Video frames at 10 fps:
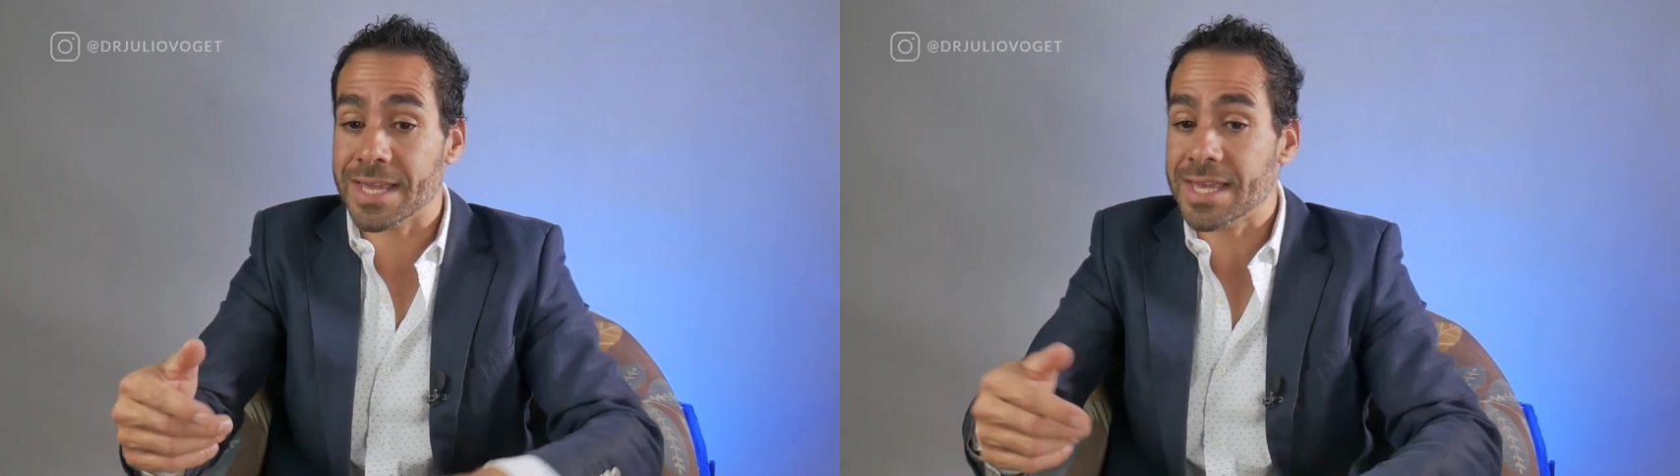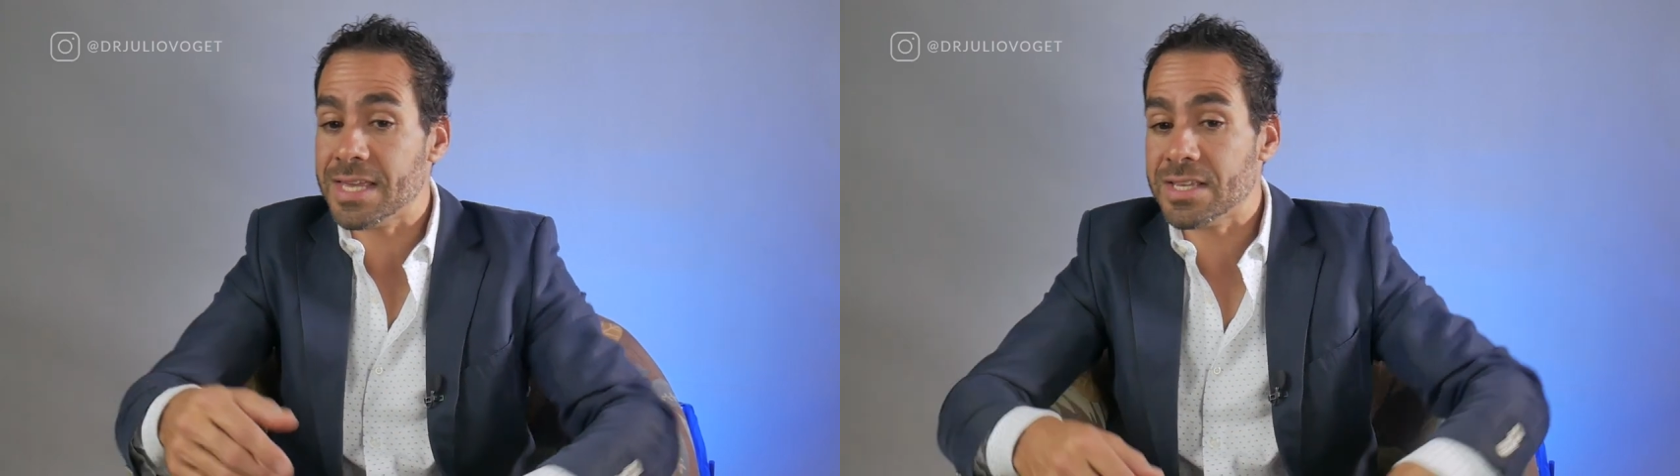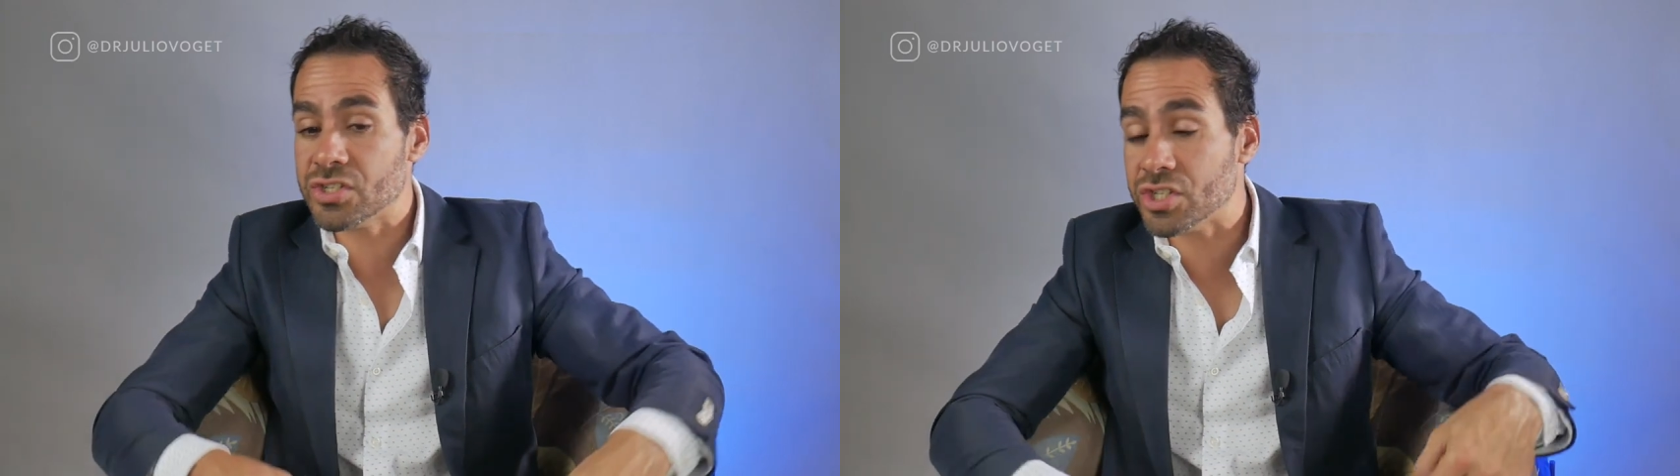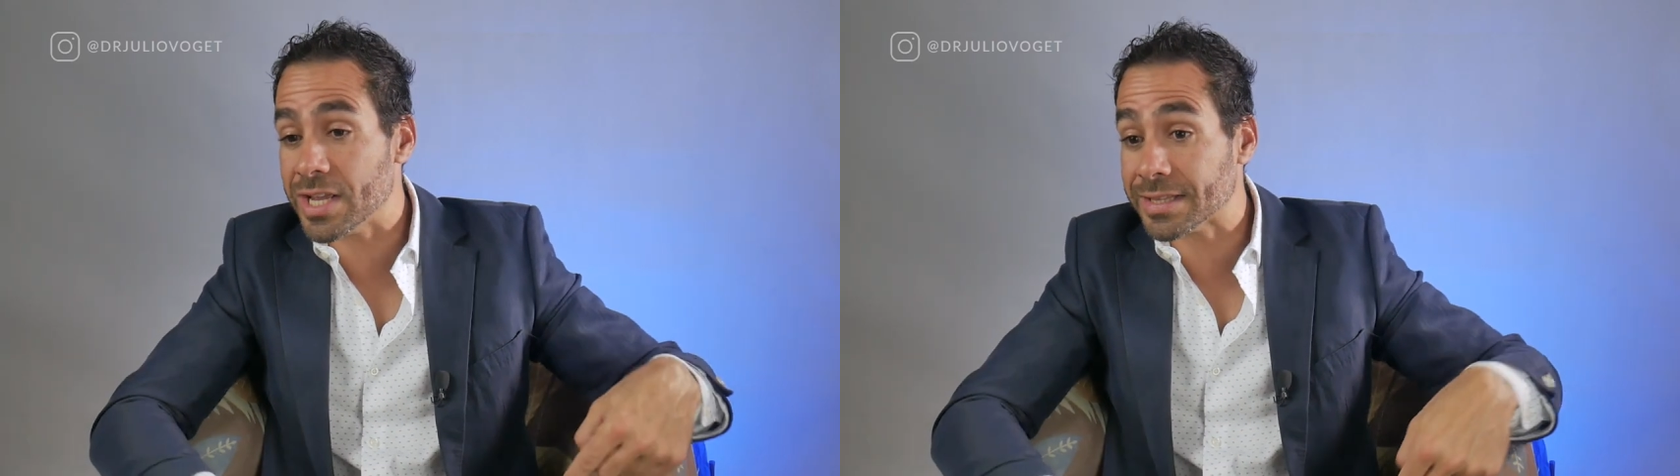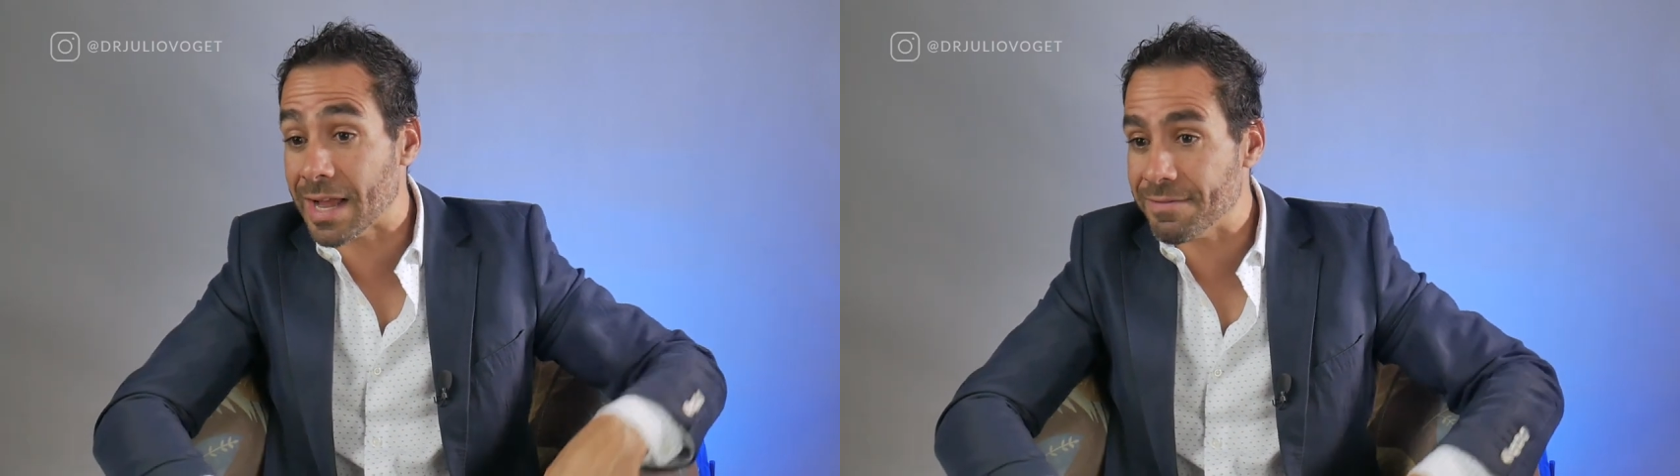
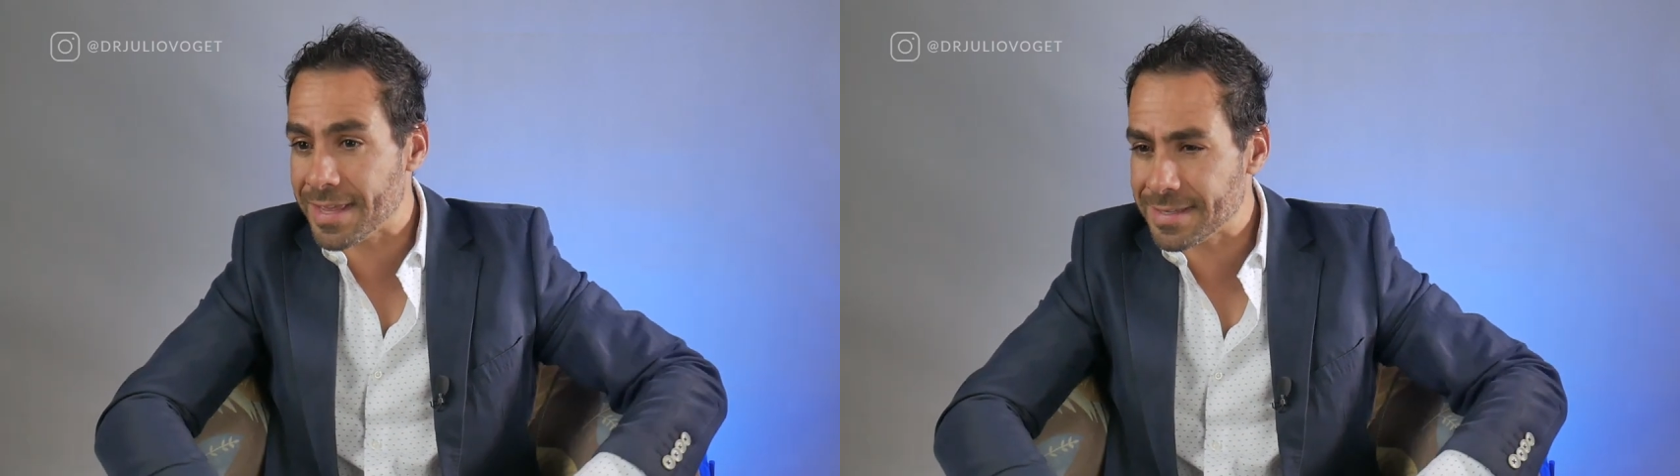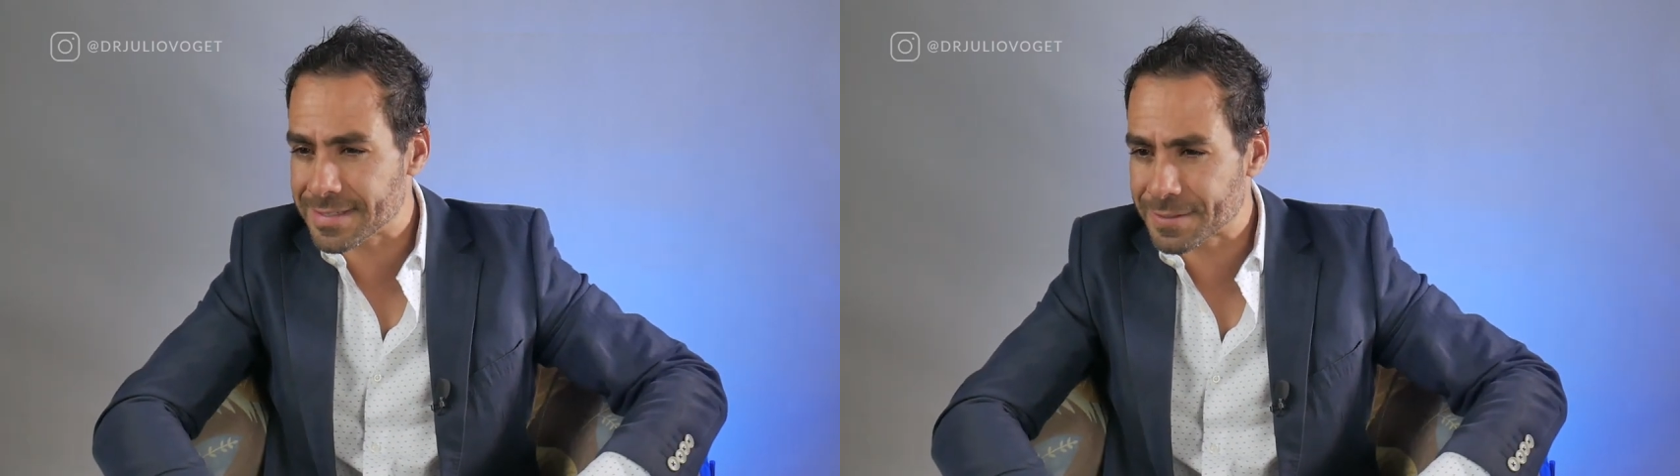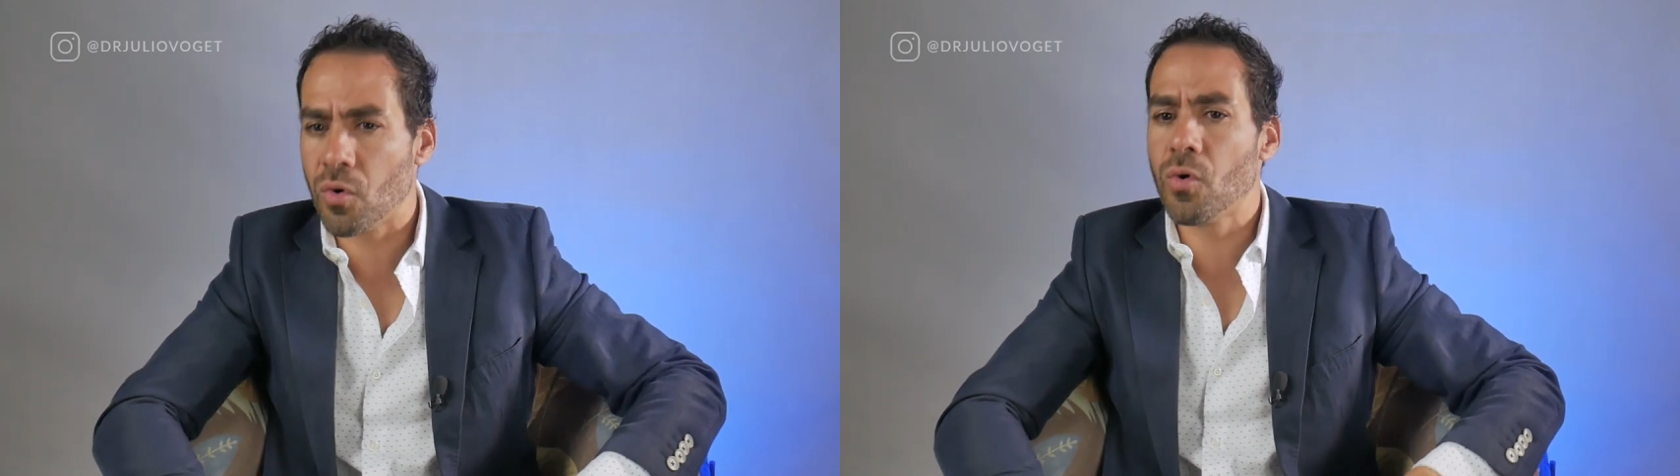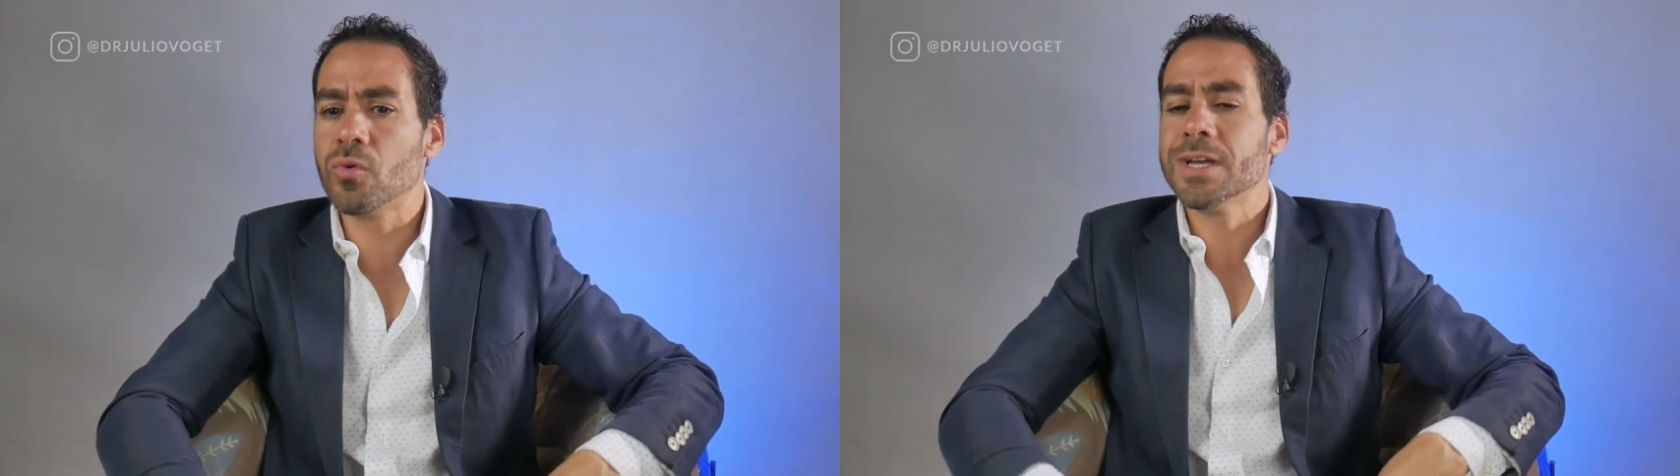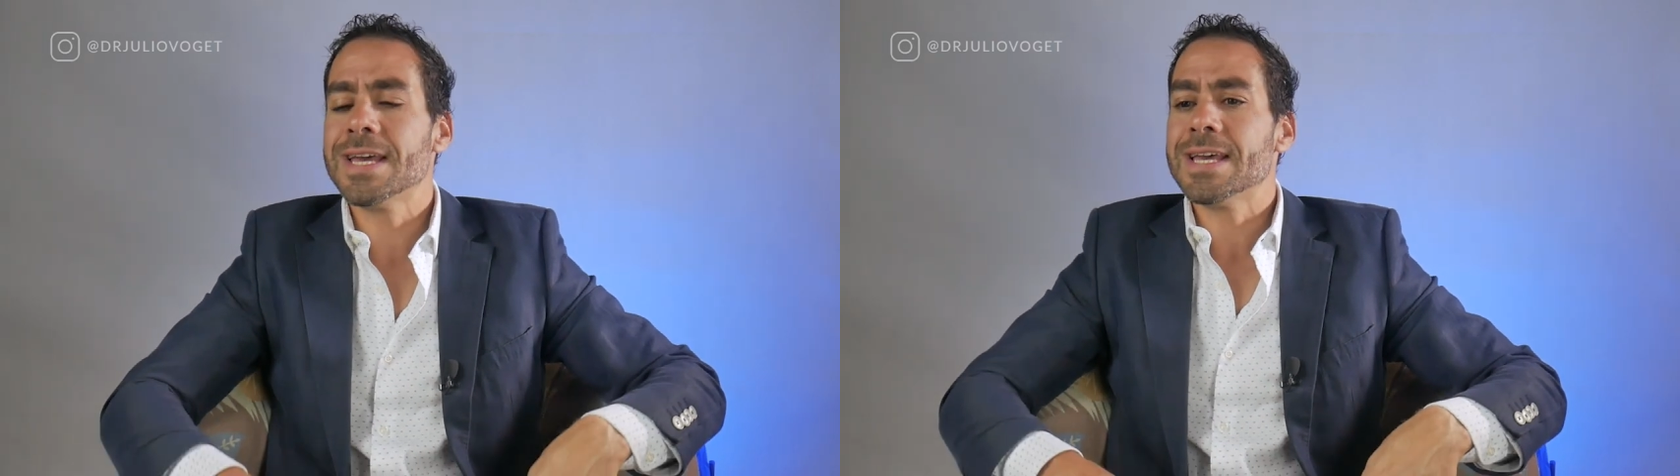injetáveis ou